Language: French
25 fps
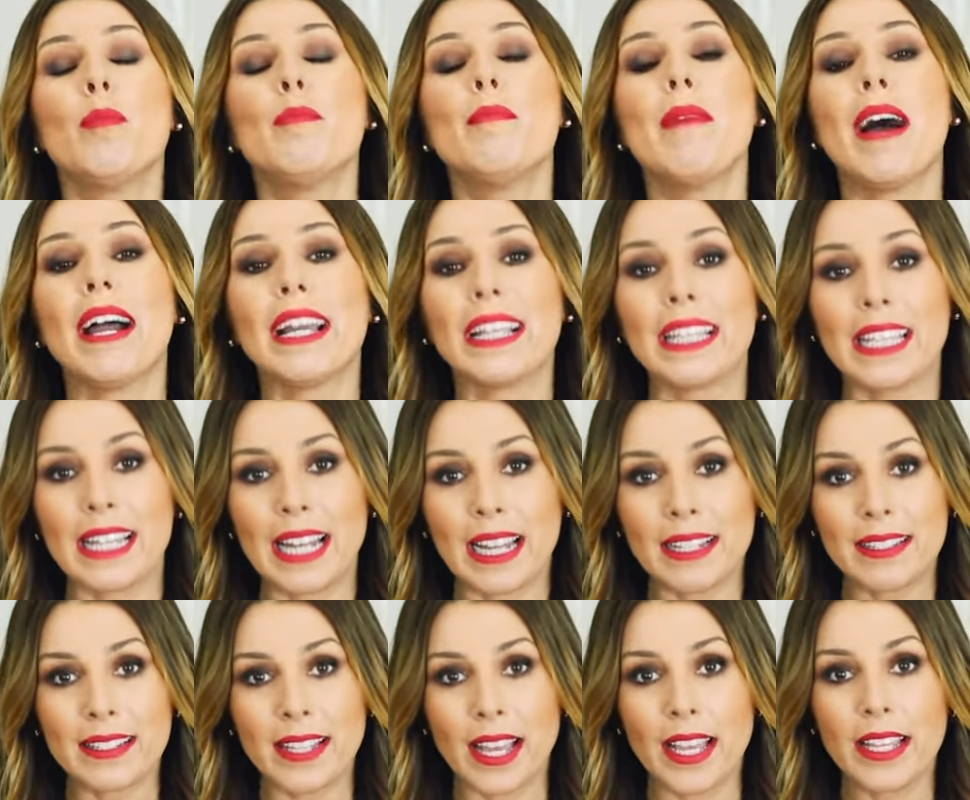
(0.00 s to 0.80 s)
marquer
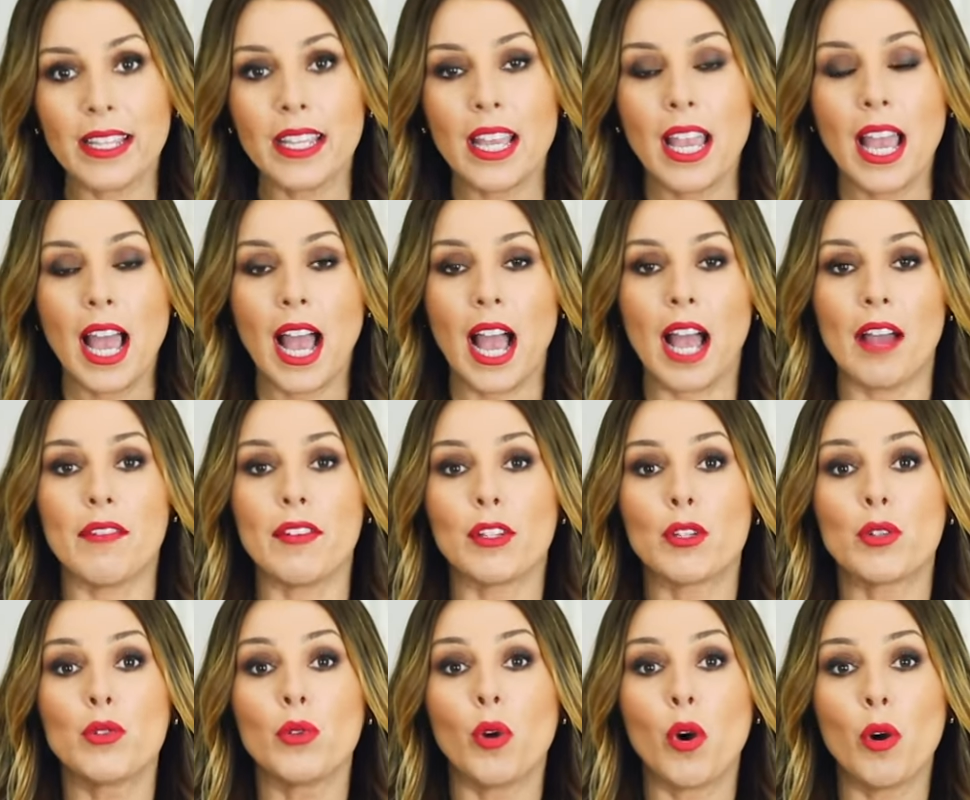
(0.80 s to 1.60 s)
la taille
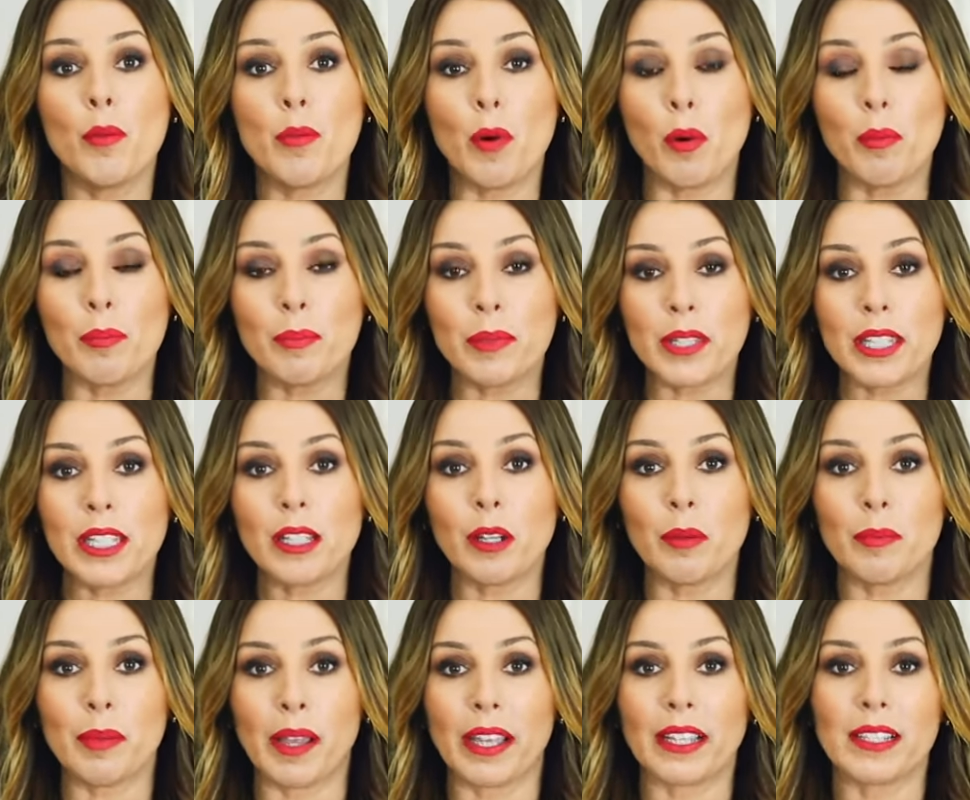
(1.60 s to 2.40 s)
avec une robe
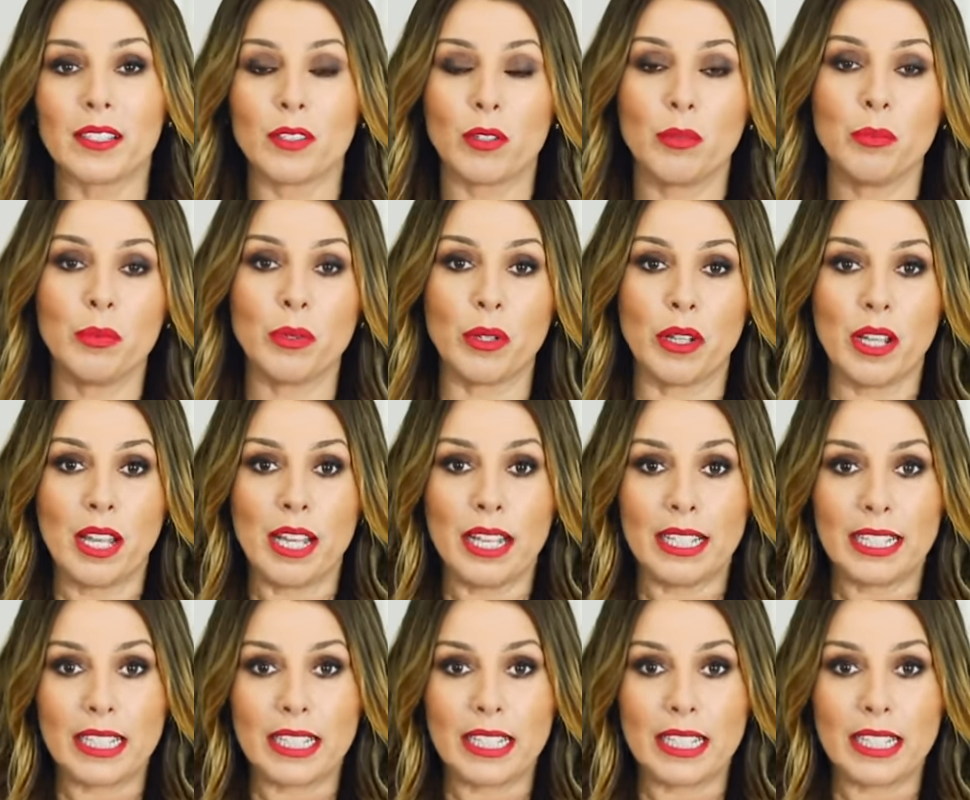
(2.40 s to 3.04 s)
empire par exemple